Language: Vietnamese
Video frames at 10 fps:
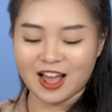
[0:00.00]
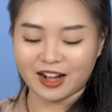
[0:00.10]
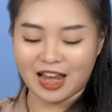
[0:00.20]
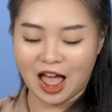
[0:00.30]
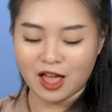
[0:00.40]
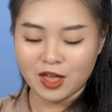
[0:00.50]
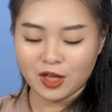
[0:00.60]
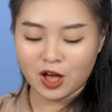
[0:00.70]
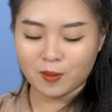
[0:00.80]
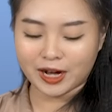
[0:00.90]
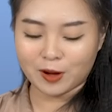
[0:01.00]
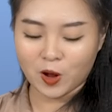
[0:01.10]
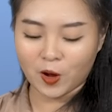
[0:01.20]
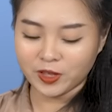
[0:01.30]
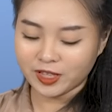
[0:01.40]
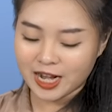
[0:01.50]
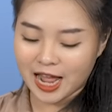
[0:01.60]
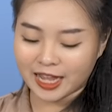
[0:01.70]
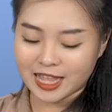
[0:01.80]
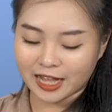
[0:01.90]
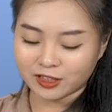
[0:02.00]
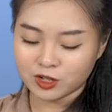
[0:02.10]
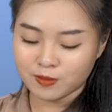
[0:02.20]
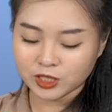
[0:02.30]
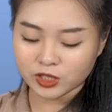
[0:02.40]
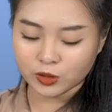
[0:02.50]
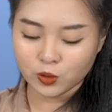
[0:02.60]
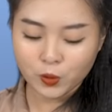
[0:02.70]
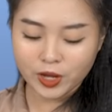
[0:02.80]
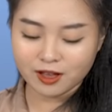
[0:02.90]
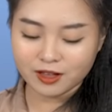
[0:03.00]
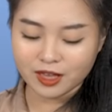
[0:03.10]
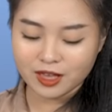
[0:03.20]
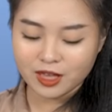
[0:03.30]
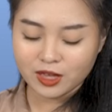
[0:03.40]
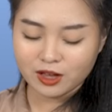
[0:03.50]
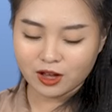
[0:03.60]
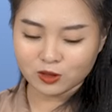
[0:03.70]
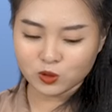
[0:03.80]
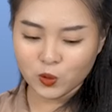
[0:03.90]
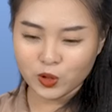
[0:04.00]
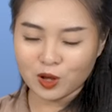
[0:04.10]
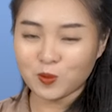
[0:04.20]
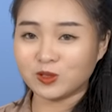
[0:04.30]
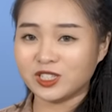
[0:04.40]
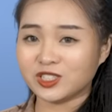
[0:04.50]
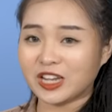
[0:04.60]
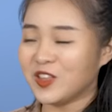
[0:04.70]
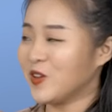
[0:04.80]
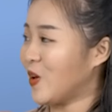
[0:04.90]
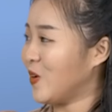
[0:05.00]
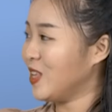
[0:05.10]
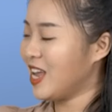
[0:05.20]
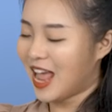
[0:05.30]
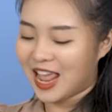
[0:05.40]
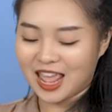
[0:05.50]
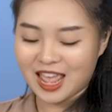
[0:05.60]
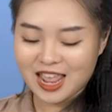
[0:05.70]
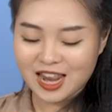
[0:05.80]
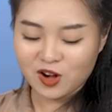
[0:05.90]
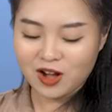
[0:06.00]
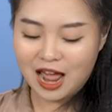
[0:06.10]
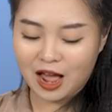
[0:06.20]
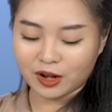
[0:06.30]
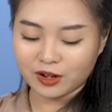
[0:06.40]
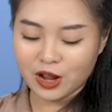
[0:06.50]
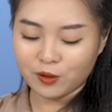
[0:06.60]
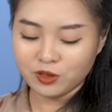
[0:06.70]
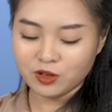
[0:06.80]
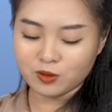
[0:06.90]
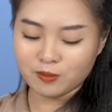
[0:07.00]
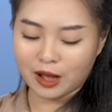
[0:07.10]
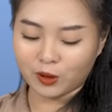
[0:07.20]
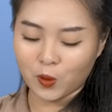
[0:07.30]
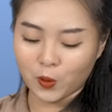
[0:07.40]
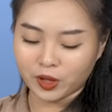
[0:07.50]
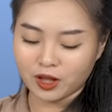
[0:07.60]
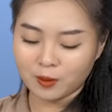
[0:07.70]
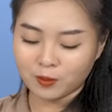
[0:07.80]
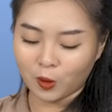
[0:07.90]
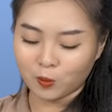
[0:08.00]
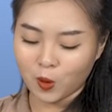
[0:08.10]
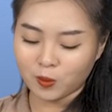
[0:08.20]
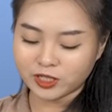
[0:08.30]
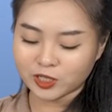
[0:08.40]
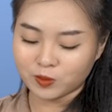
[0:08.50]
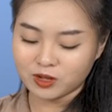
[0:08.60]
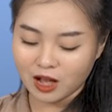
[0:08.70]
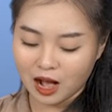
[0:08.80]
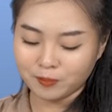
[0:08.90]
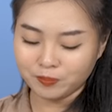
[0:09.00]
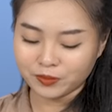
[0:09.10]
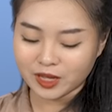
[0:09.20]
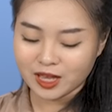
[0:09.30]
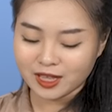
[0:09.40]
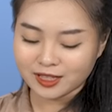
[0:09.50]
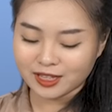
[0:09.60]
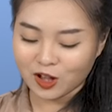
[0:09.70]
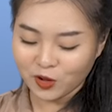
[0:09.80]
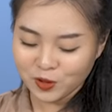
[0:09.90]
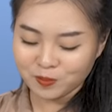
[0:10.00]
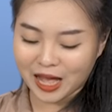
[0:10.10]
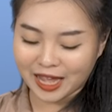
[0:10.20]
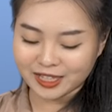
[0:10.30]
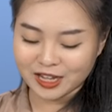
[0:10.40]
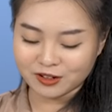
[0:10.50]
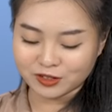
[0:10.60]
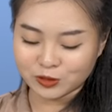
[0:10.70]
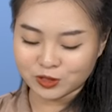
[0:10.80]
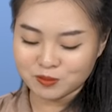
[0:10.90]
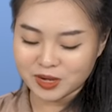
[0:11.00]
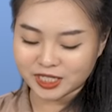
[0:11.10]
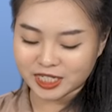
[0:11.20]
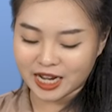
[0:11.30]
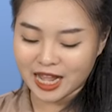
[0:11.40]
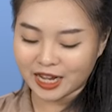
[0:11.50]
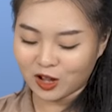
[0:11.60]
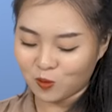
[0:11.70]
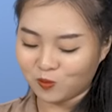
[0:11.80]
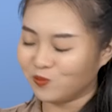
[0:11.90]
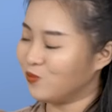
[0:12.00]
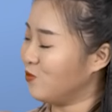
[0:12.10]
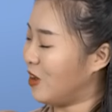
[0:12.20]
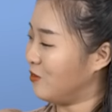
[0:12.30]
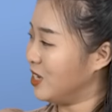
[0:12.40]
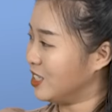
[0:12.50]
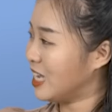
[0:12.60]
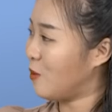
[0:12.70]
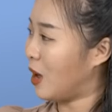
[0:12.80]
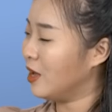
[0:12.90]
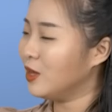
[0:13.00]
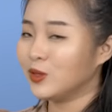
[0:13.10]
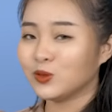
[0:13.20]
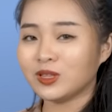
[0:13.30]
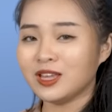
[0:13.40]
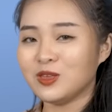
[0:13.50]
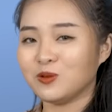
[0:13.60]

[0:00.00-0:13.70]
rằng là à, bạn đọc hỏi như thế này, dạ thưa bác sĩ Tú Quyên ơi, à, tôi có một chia sẻ nho nhỏ như thế này, đó là nếu như mà ngồi ngâm hậu môn ở trong nước ấm thì có giúp cải thiện được triệu chứng bệnh trĩ hay không và vì sao ạ? Tôi thấy